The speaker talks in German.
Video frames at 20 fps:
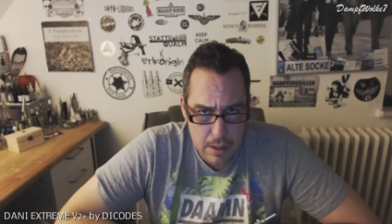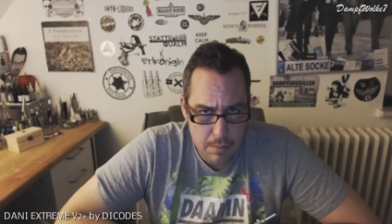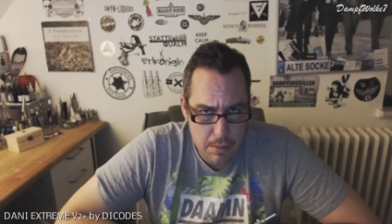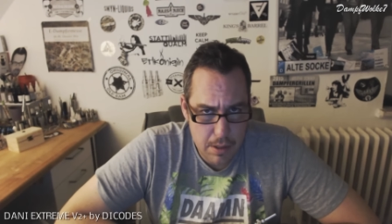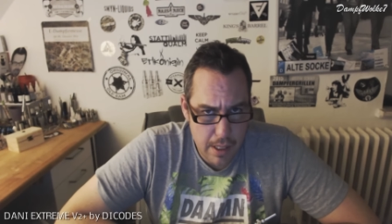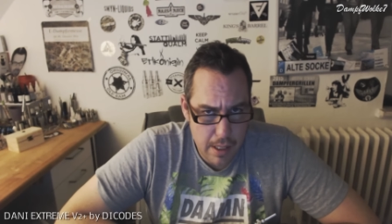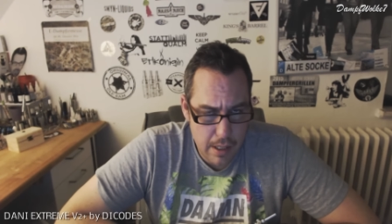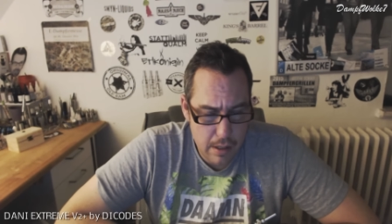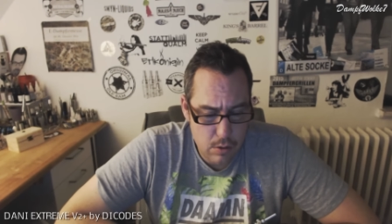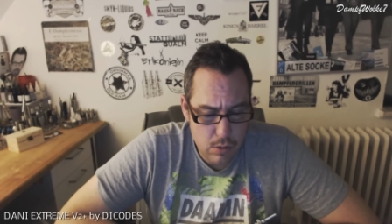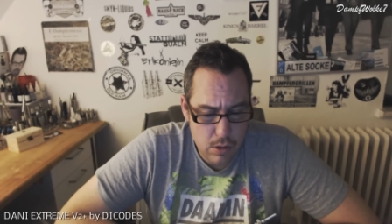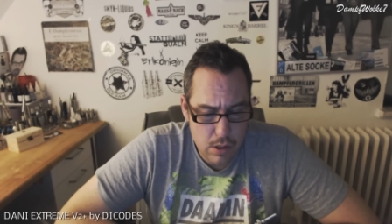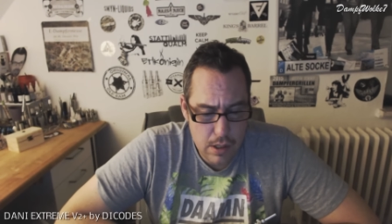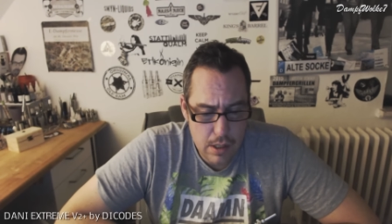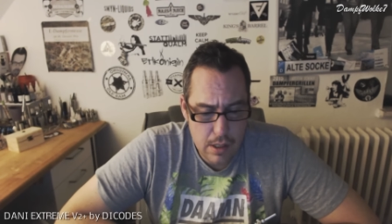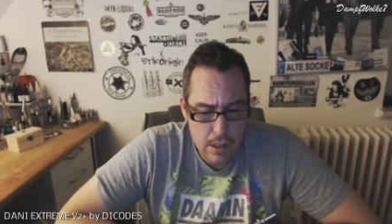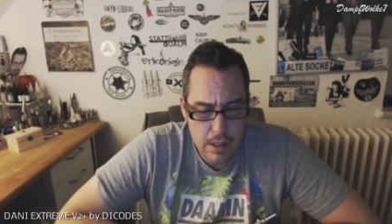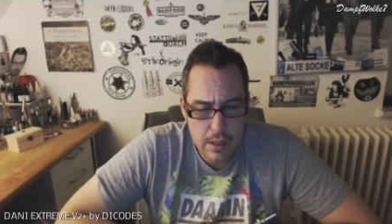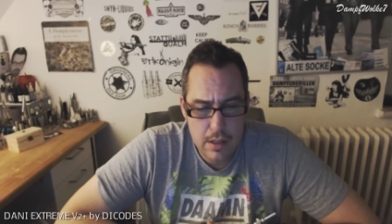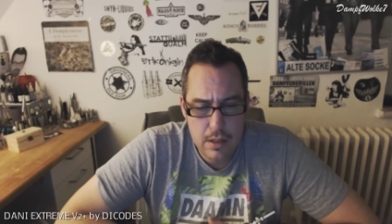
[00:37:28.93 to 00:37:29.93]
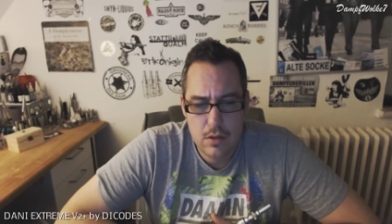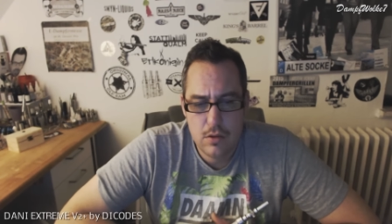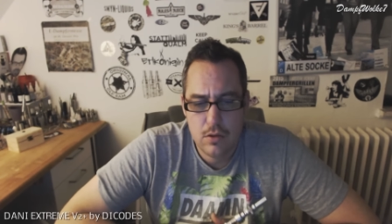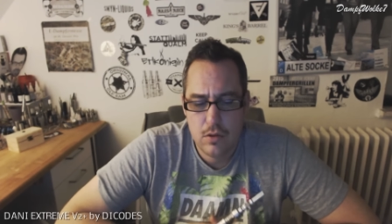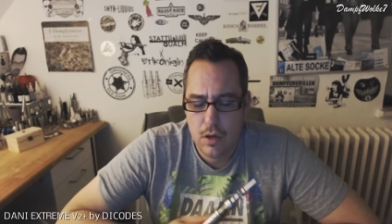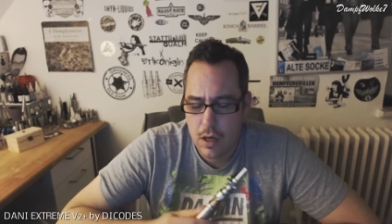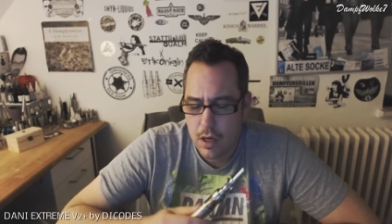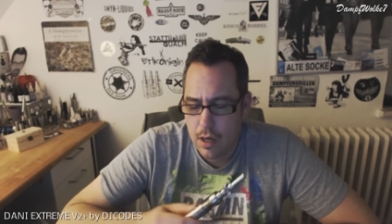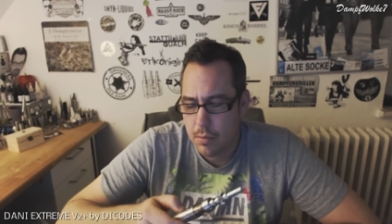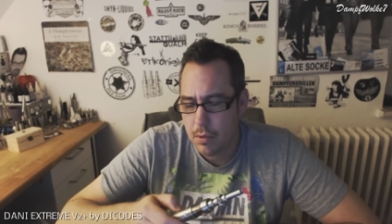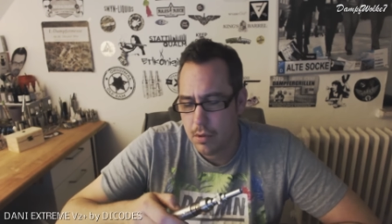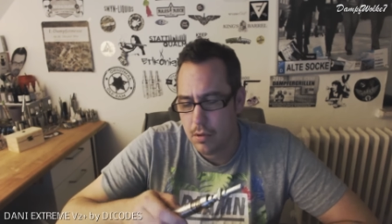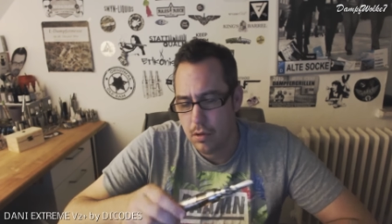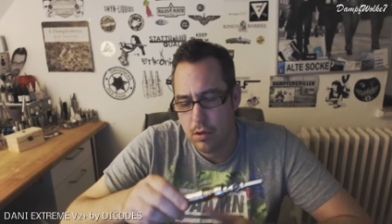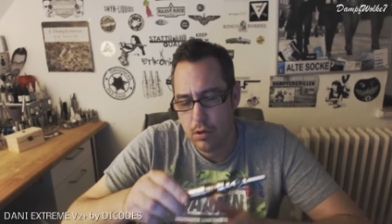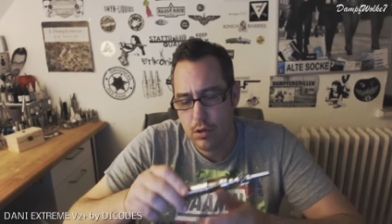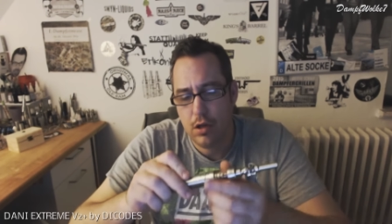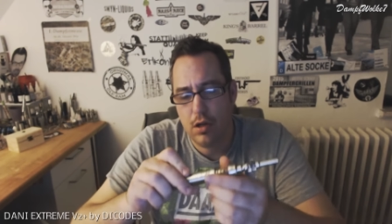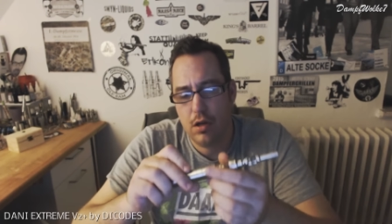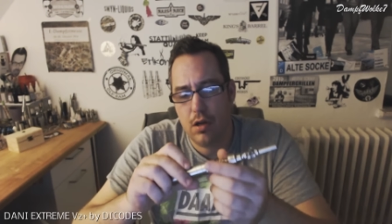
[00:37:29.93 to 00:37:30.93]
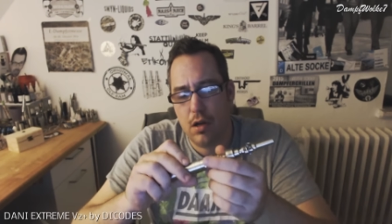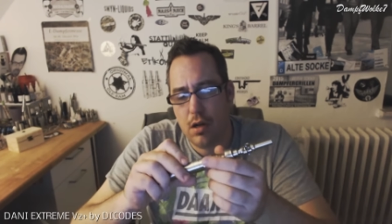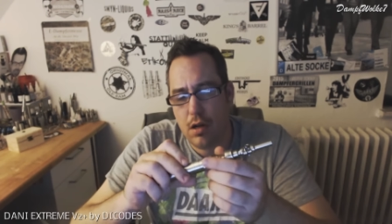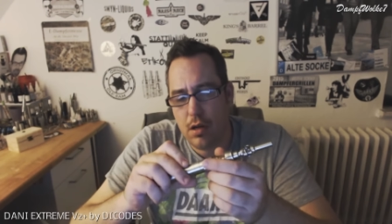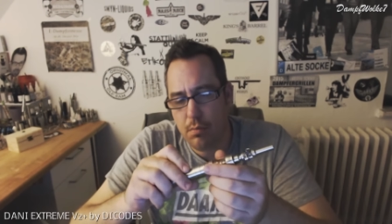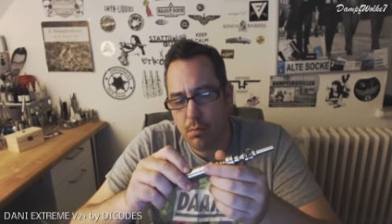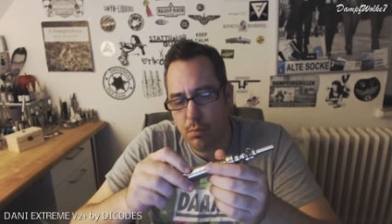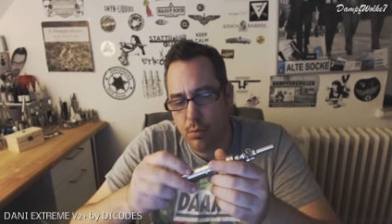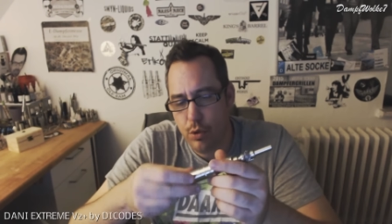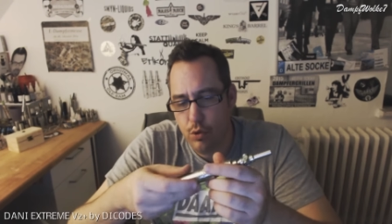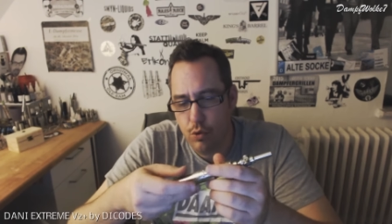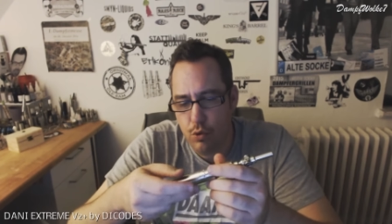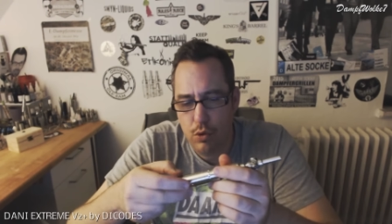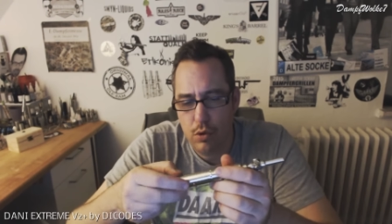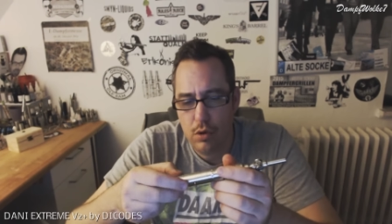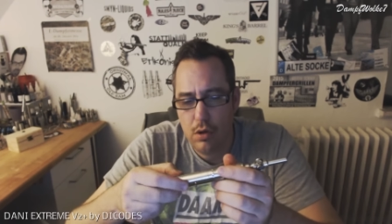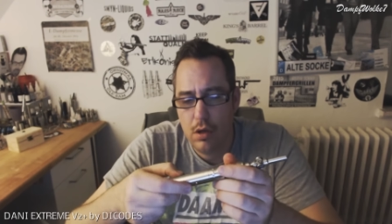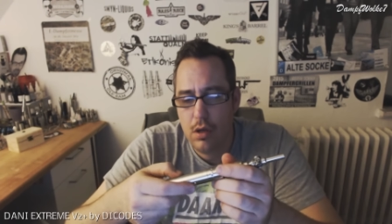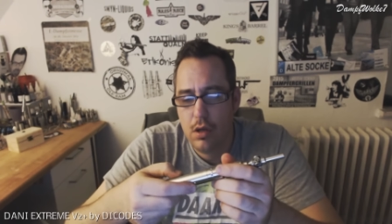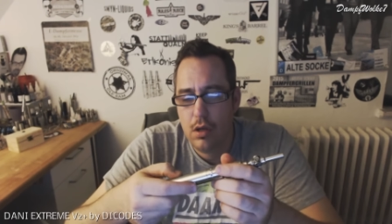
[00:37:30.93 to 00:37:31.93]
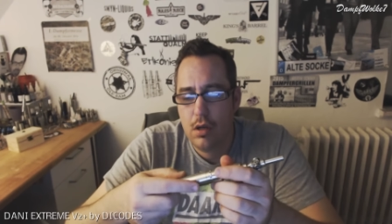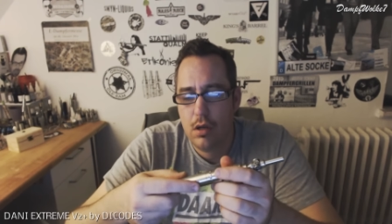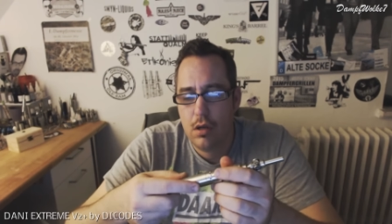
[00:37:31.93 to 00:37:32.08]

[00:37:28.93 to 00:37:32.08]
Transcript: Ich habe die Anleitung nicht gelesen, sondern habe gesehen, aha, Menü,